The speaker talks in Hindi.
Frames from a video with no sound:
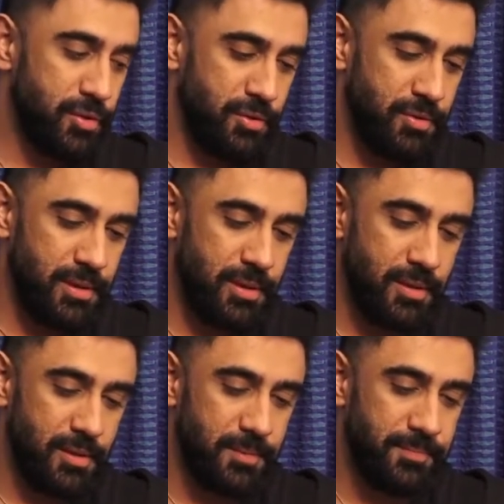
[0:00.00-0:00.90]
सो
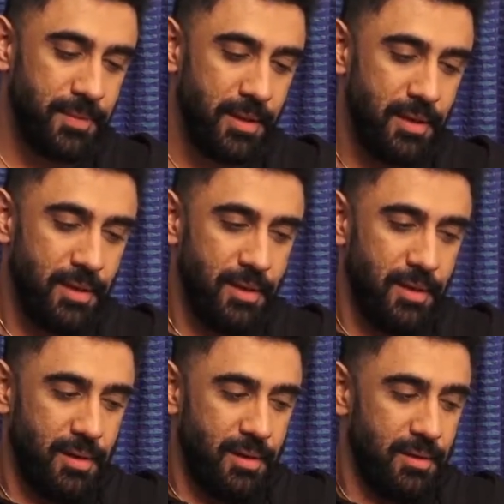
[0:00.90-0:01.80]

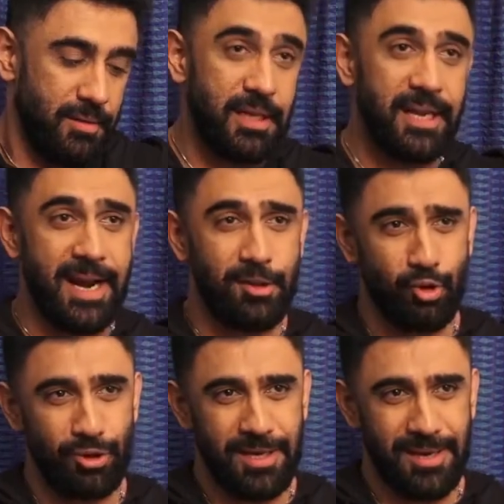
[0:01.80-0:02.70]
so, देर आए
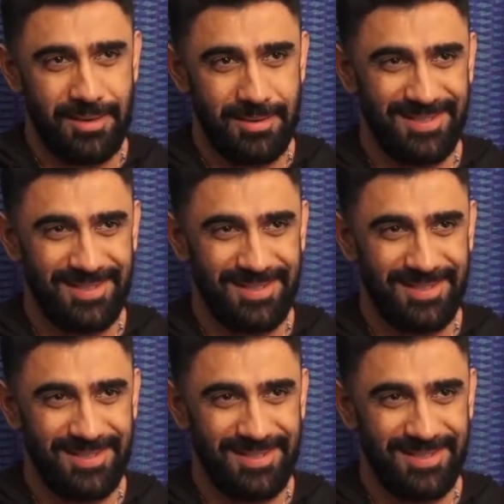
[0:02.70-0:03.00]
दुरुस्त आए